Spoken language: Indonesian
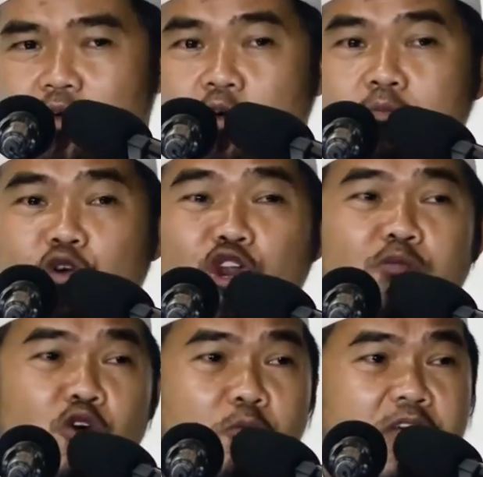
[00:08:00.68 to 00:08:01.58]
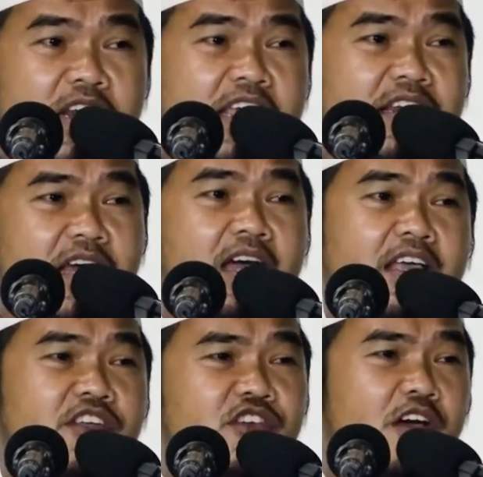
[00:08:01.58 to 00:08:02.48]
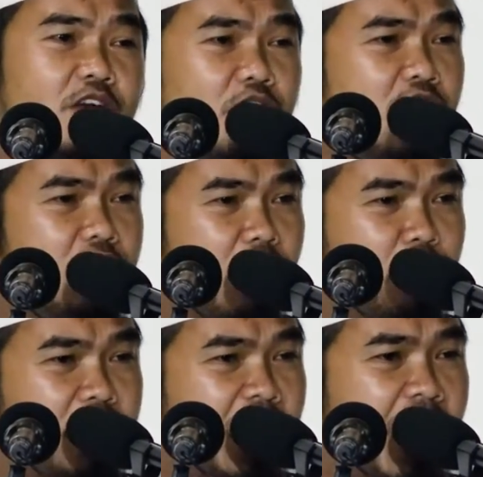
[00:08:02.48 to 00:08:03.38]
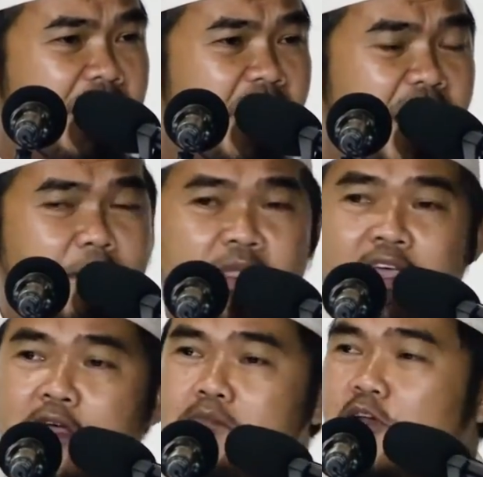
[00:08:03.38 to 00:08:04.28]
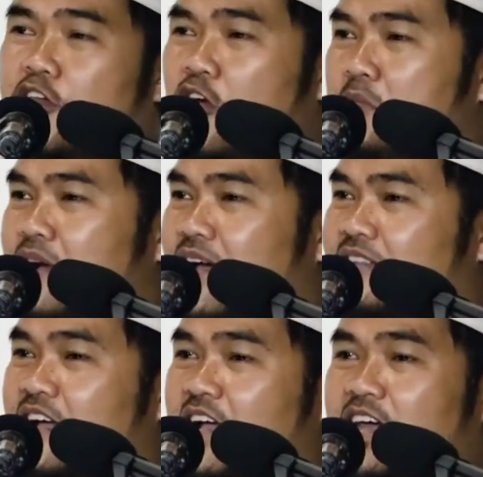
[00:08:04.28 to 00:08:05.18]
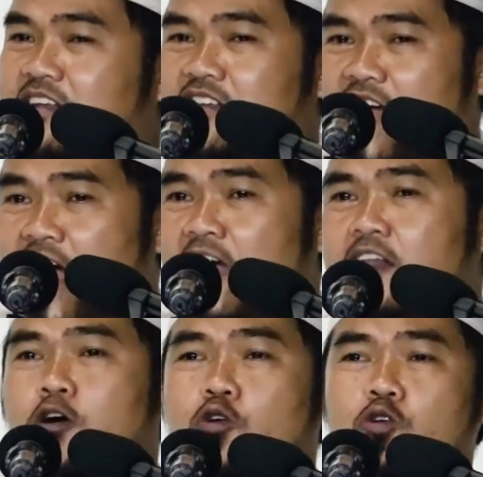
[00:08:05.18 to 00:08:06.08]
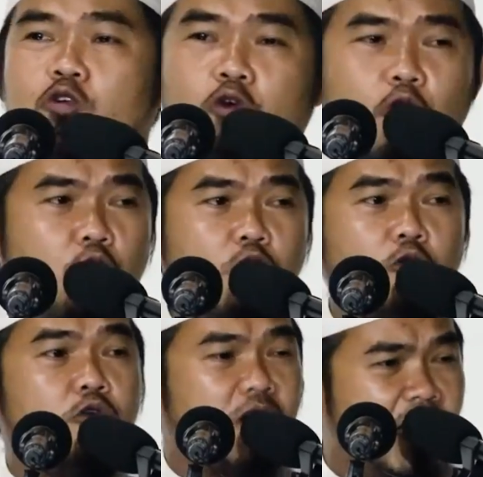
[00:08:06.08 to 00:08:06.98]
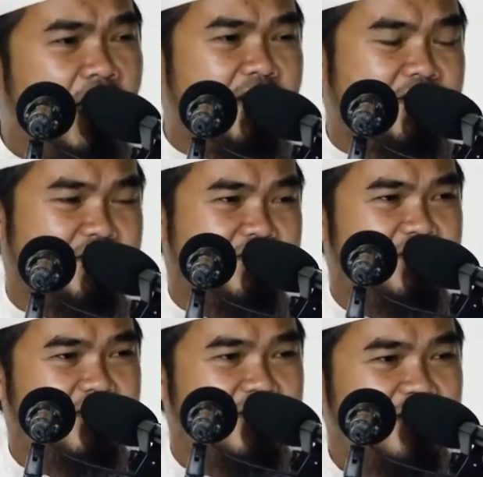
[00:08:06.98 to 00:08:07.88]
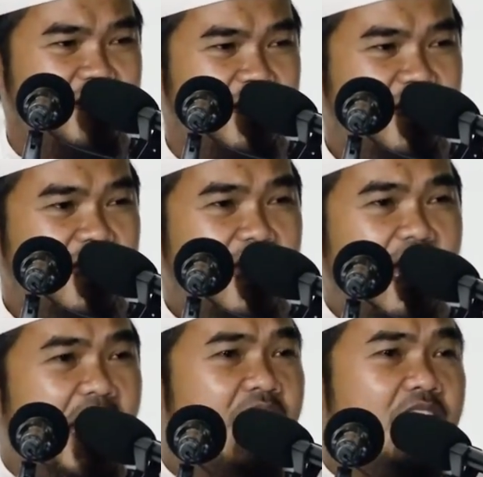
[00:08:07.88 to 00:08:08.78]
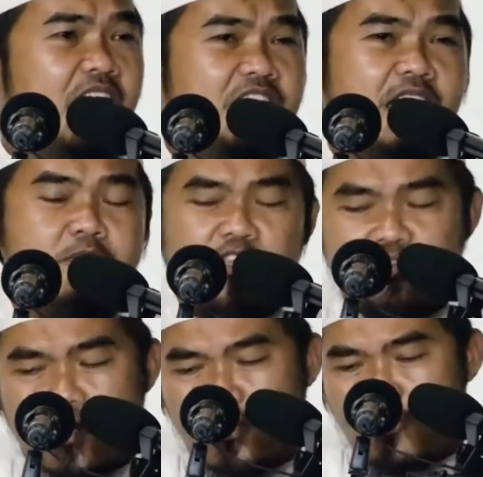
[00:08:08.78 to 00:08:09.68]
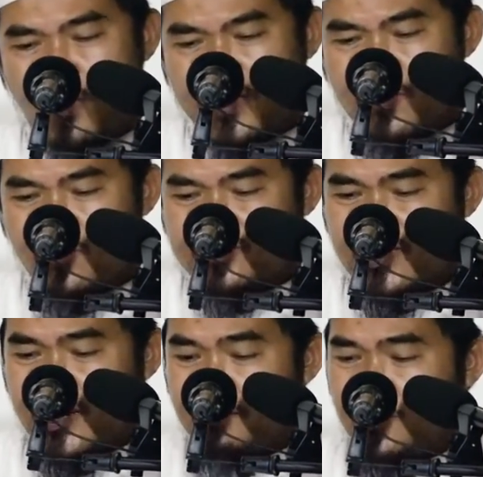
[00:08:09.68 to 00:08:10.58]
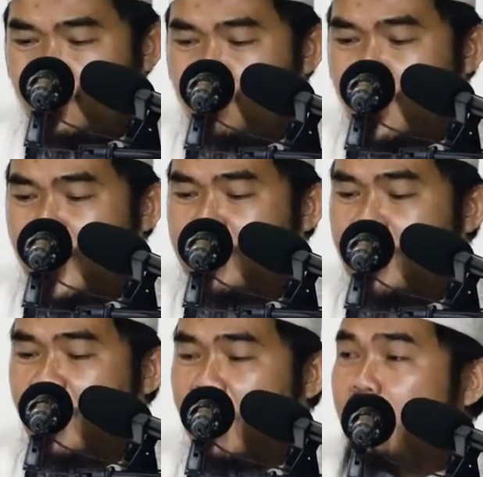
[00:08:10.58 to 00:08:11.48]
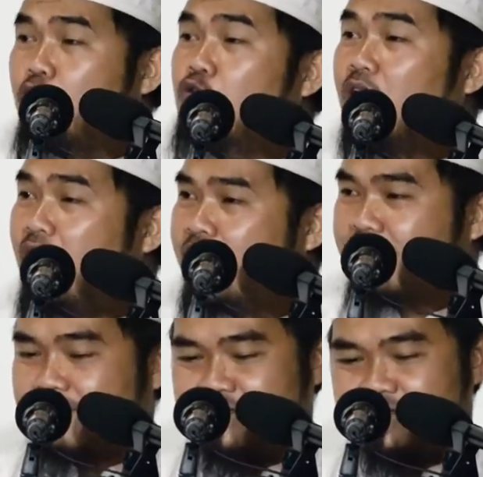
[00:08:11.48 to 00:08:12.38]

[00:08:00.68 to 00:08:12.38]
Ummul Mukminin Aisyah radhiyallahu taala anha Beliau mengatakan kana khuluquhul Quran. Akhlak Nabi Shallallahu alaihi wasallam itu adalah Al-Qur'an.